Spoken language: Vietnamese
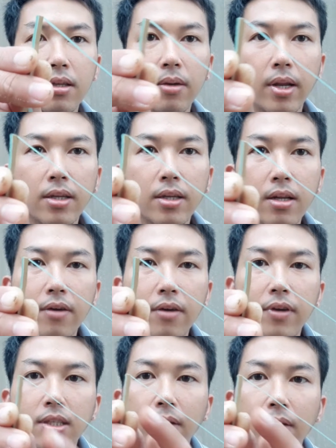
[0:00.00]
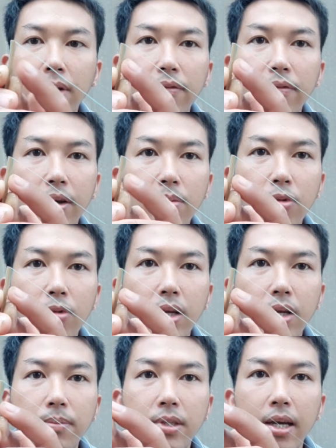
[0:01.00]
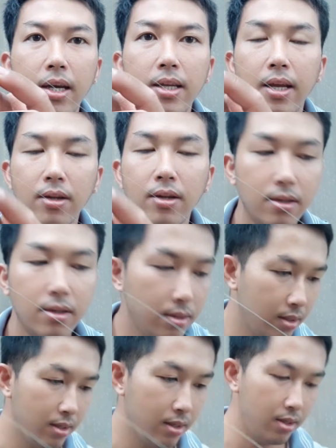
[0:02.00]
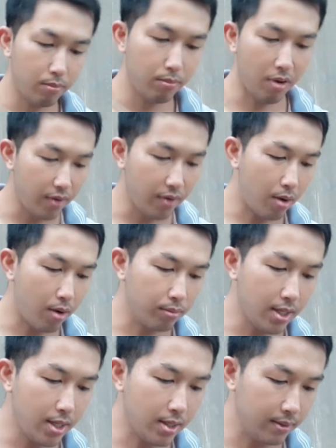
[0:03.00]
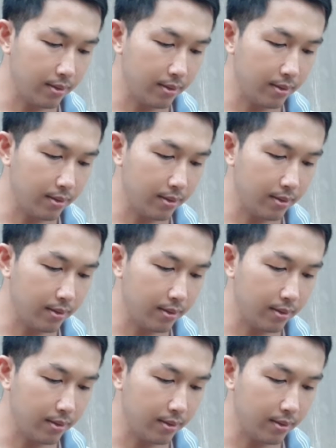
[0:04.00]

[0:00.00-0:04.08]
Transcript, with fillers: bạn nhớ là ở phía trong này phải có một cái lớp dây để nó bảo vệ mòng nhá.